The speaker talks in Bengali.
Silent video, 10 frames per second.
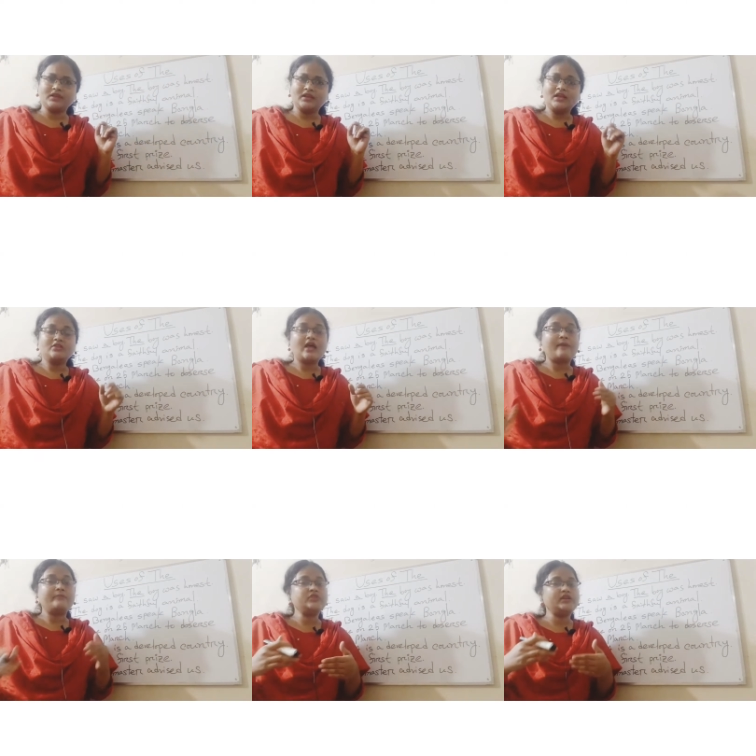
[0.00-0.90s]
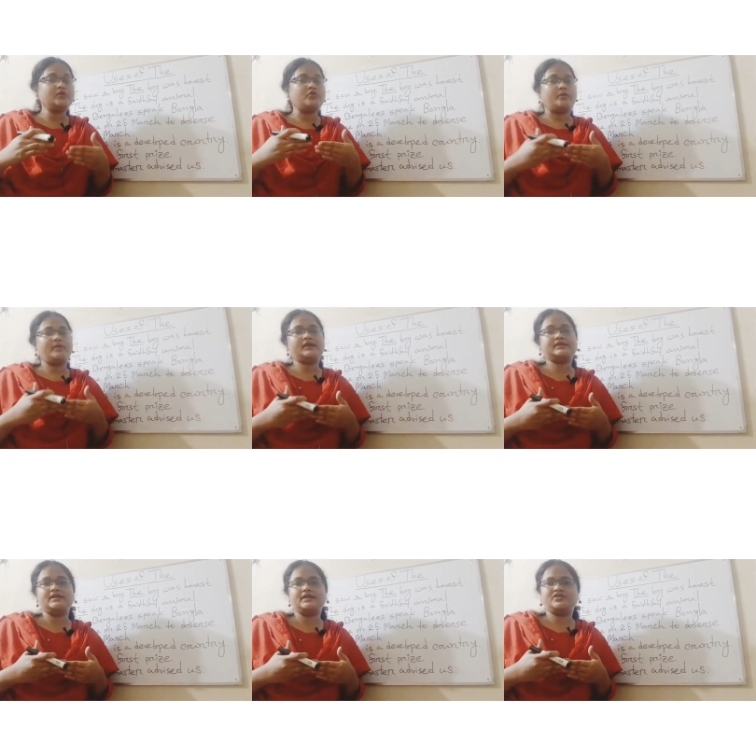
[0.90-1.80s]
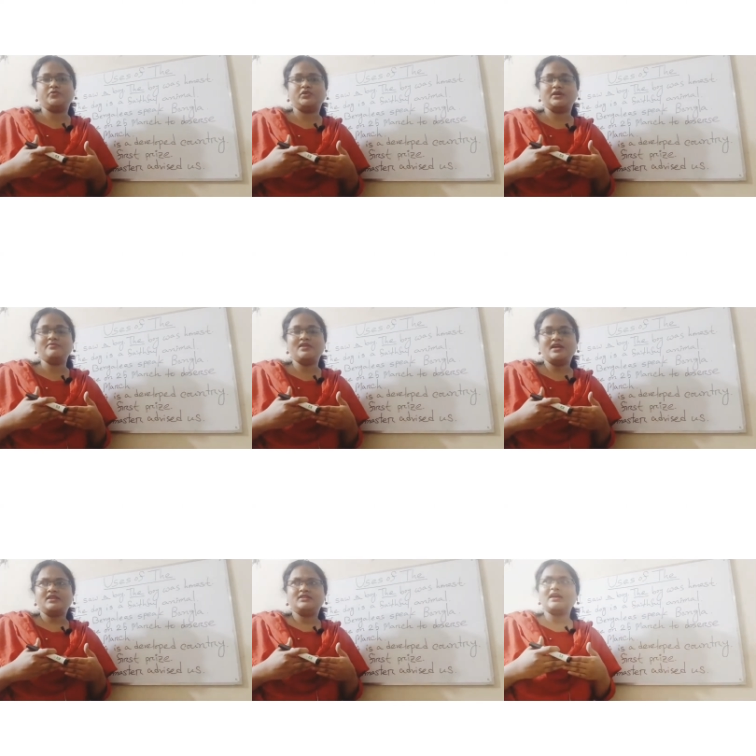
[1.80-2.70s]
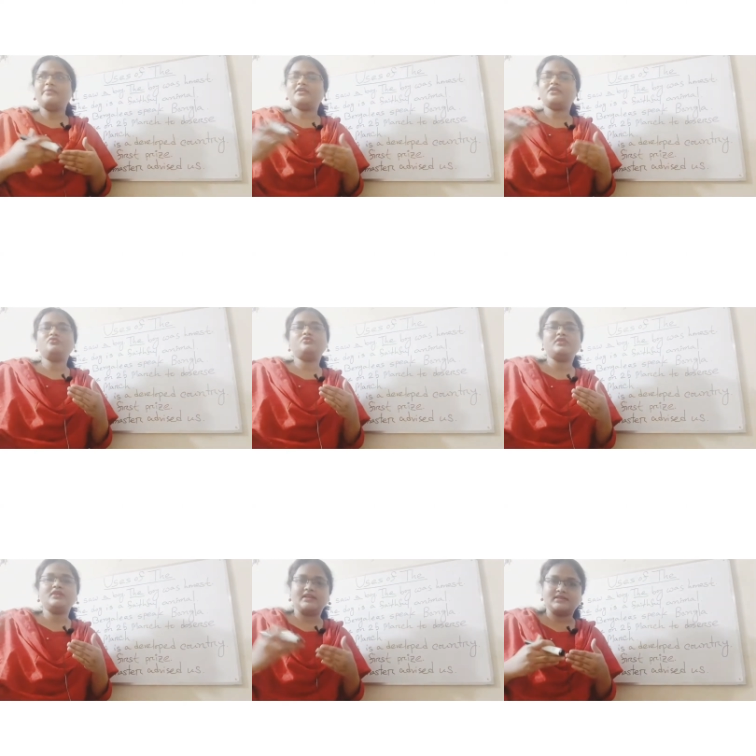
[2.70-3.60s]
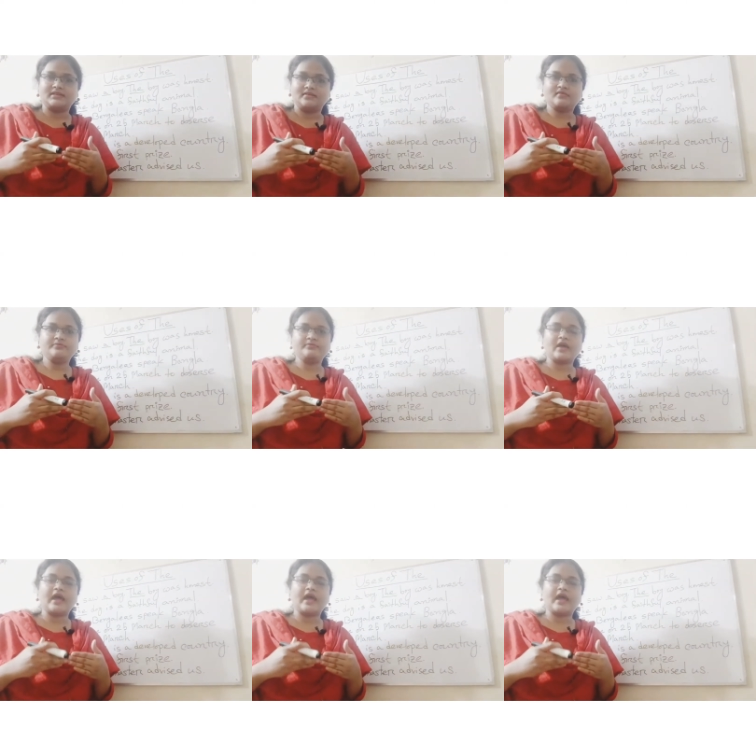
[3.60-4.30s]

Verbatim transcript: কিন্তু আমি যদি এরকম নর্মাল একটা সেন্টেন্স বলতাম যে আমি একটা কুকুর কিনেছি হুম আই